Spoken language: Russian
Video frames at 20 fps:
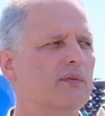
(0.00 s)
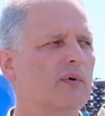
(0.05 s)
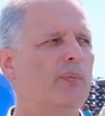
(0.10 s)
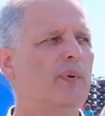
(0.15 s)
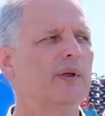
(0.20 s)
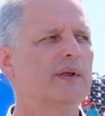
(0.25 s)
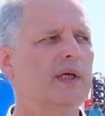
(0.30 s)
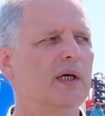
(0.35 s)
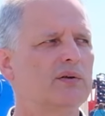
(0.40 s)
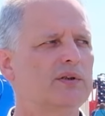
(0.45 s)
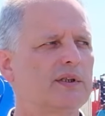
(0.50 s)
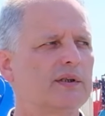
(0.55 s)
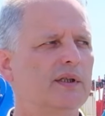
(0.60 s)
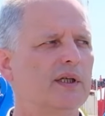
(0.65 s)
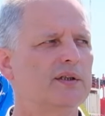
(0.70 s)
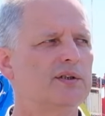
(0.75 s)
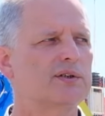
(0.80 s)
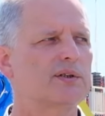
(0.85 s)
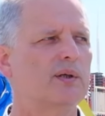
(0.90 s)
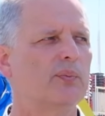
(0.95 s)
выполняют
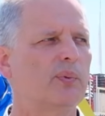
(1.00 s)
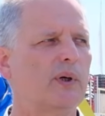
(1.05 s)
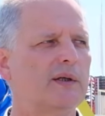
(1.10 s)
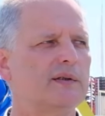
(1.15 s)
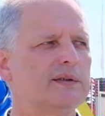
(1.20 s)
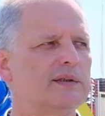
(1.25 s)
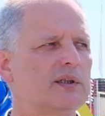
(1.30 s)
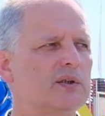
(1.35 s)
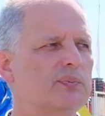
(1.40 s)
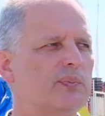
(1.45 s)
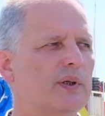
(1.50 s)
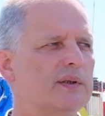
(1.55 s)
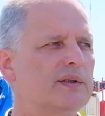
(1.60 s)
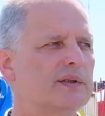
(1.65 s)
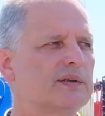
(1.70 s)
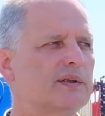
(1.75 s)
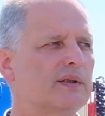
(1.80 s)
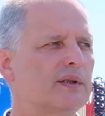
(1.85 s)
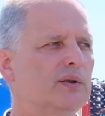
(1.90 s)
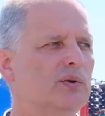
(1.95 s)
технологический процесс по
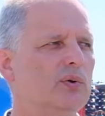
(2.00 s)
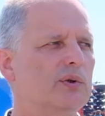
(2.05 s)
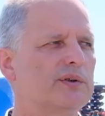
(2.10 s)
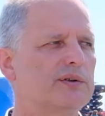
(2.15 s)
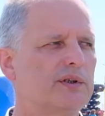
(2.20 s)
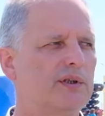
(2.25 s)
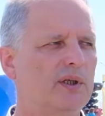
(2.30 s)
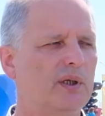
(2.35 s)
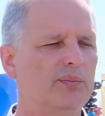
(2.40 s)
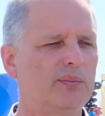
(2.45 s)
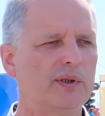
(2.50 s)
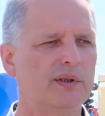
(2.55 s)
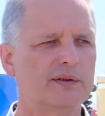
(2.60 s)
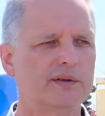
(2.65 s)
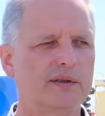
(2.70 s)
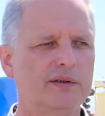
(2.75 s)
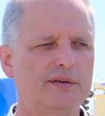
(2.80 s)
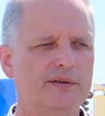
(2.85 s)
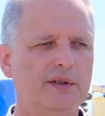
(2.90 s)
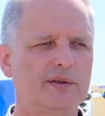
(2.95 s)
несколько иной схеме.
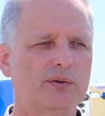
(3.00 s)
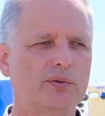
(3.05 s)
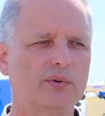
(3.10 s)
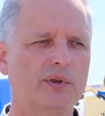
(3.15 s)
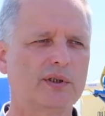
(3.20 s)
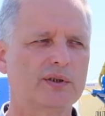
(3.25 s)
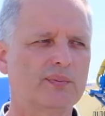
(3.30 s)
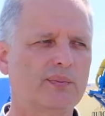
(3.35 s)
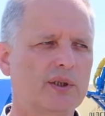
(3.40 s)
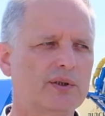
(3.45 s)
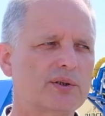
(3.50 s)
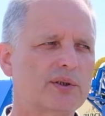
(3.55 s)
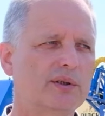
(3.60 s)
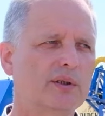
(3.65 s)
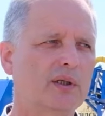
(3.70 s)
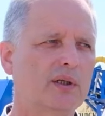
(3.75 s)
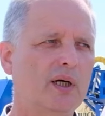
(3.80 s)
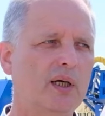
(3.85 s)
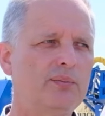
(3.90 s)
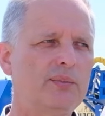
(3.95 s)
Если здесь у нас
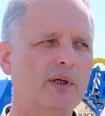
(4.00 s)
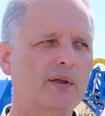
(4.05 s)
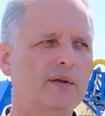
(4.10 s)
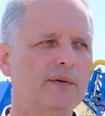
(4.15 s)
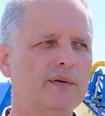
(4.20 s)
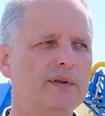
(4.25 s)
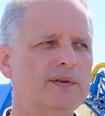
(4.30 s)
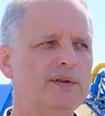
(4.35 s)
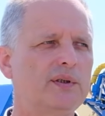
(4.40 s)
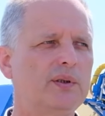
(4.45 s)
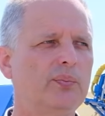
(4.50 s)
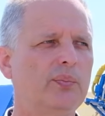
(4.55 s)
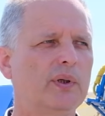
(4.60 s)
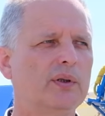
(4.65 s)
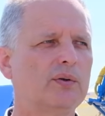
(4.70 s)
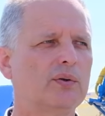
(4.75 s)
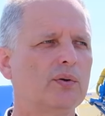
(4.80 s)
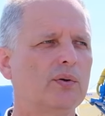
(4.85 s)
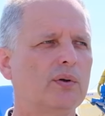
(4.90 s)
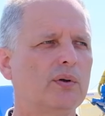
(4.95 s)
машины камерного
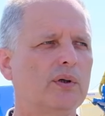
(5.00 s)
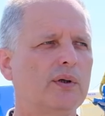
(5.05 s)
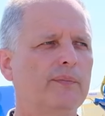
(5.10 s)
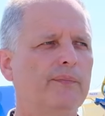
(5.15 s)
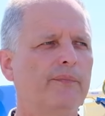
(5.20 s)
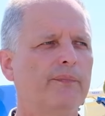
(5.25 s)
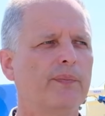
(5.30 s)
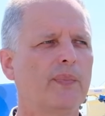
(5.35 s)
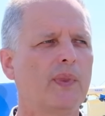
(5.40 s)
типа, то